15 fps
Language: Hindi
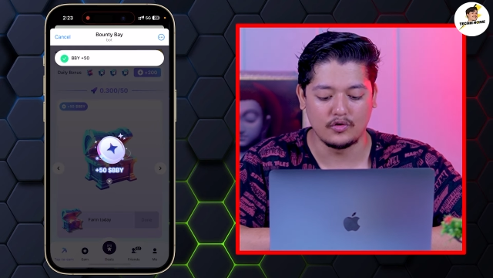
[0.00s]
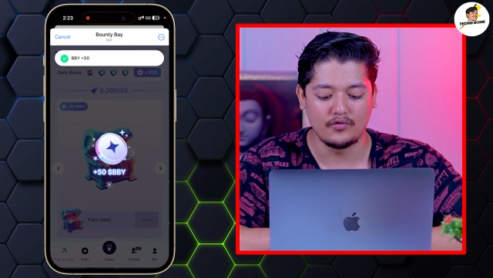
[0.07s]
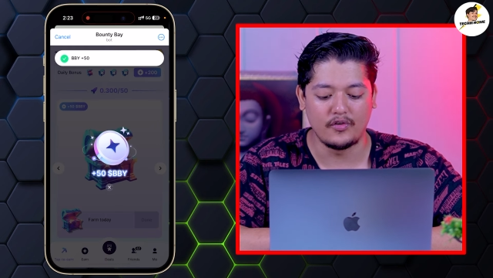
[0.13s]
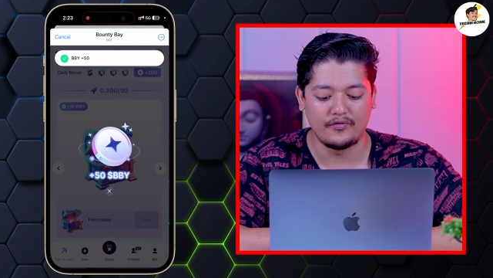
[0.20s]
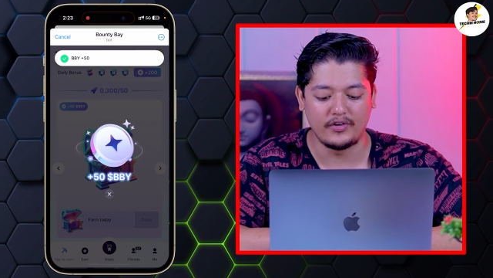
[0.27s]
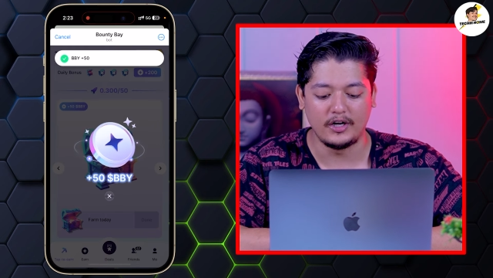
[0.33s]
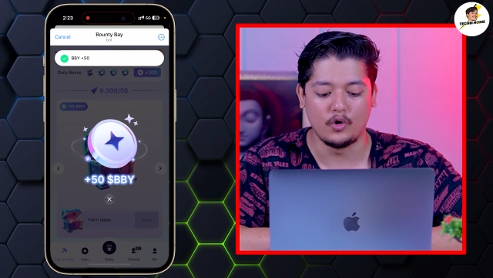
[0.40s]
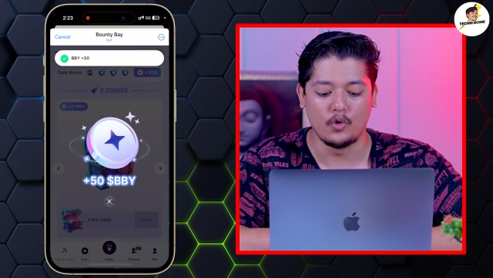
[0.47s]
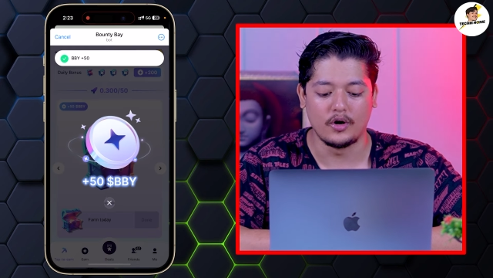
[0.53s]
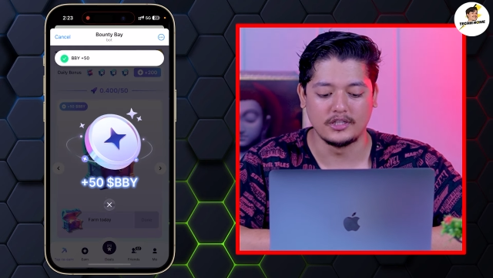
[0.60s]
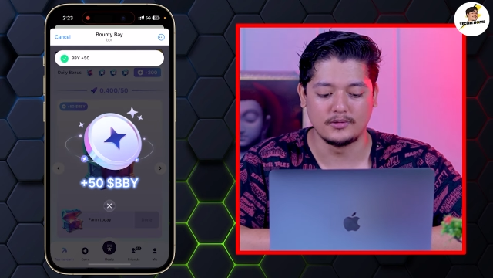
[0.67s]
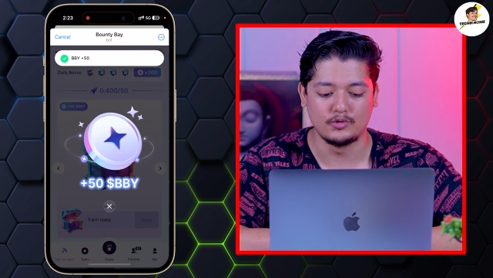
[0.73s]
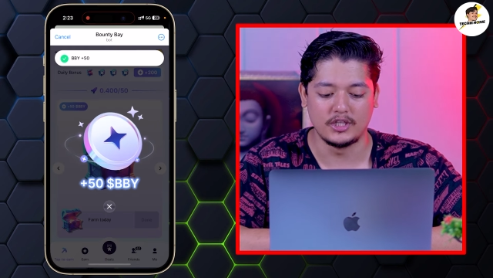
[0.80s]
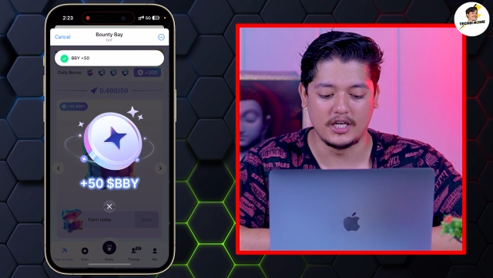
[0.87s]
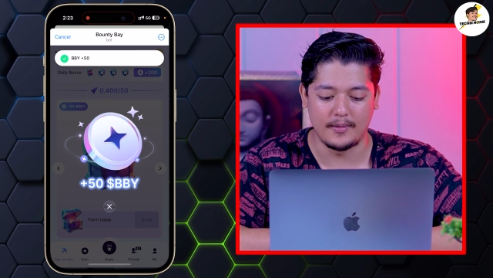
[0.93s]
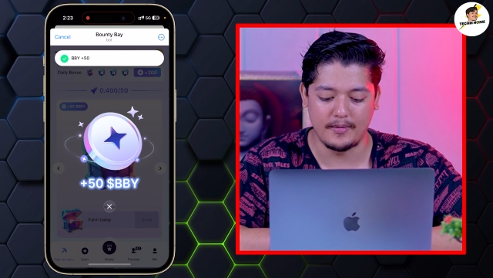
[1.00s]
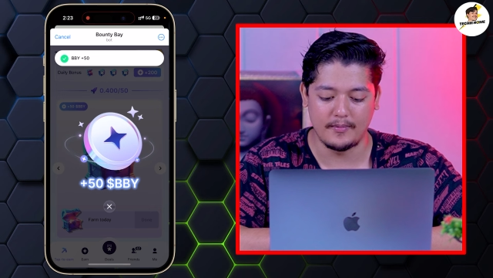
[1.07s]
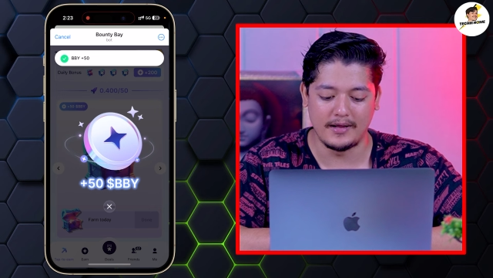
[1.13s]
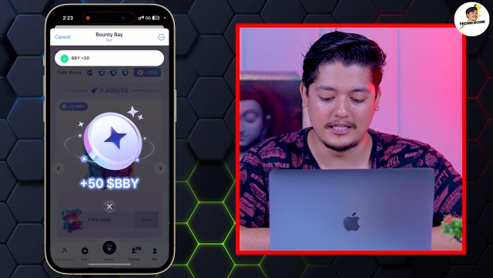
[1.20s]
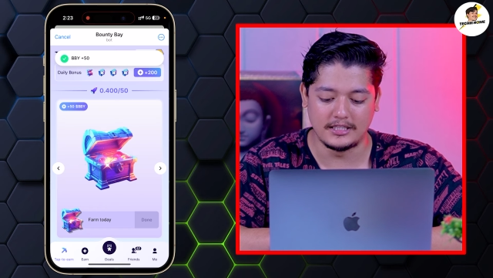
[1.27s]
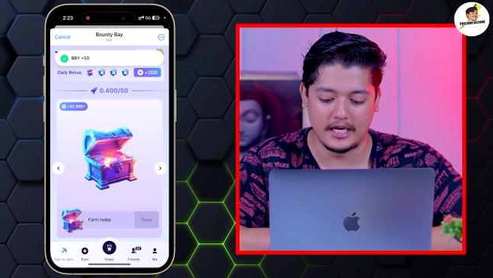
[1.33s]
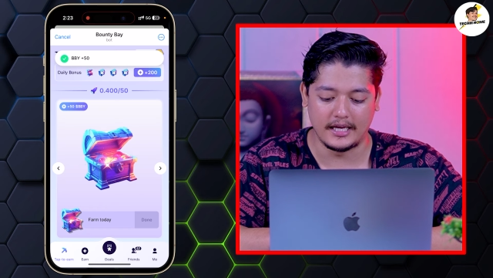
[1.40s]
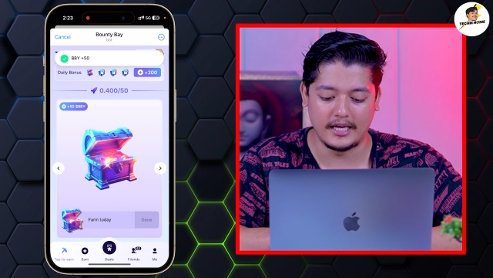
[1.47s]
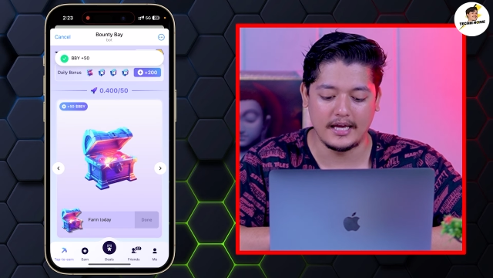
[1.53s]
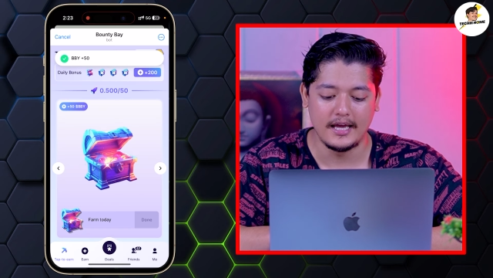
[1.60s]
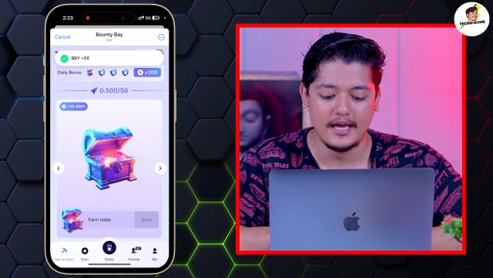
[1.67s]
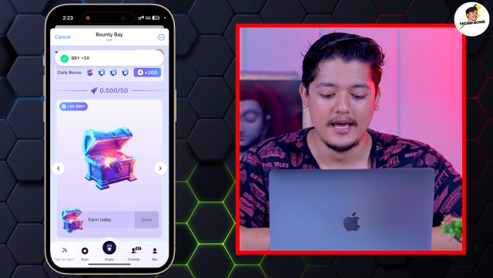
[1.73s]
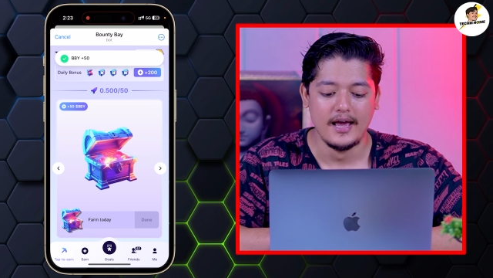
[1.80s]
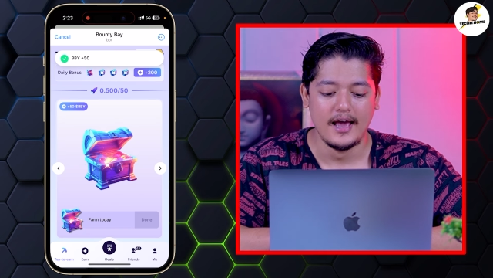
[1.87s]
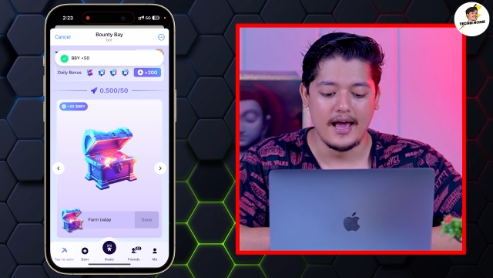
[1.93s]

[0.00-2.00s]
हूँ तो फिफ्टी टोकन्स मुझे यहाँ पे मिल जाएंगे